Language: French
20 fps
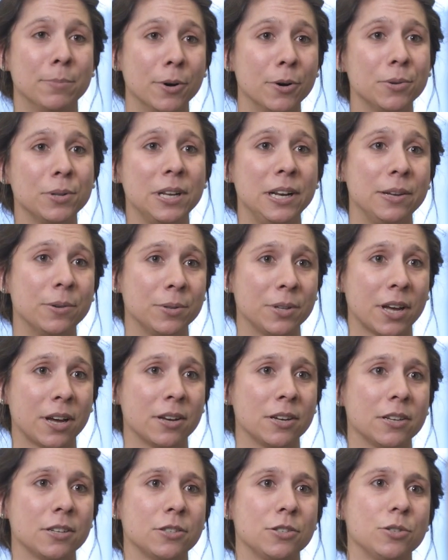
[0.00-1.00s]
Maude
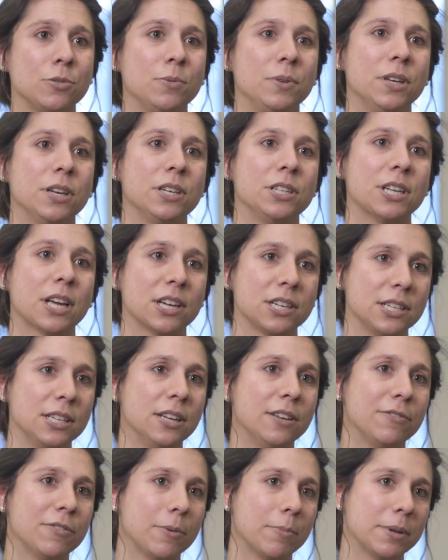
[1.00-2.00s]
Léonard, je suis euh, chargée
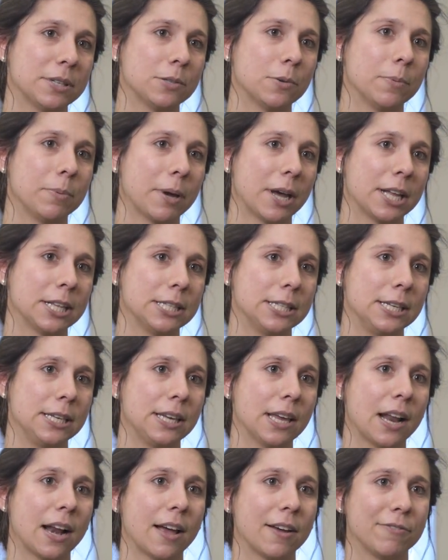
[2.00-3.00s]
de formation
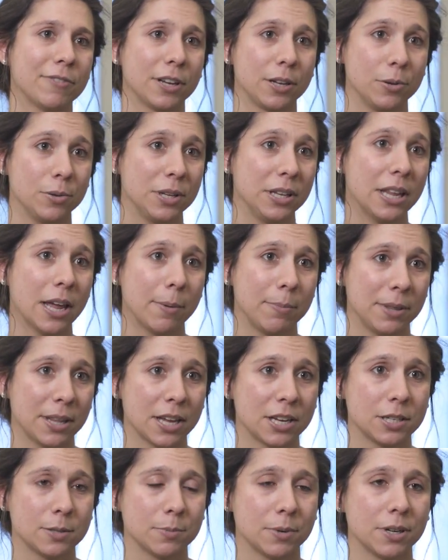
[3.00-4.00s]
pratique à la faculté
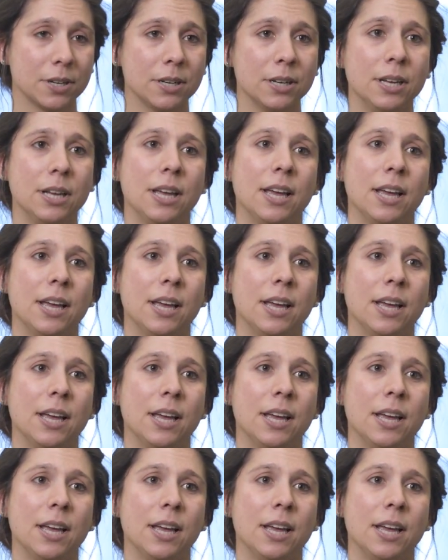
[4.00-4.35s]
d'aménagement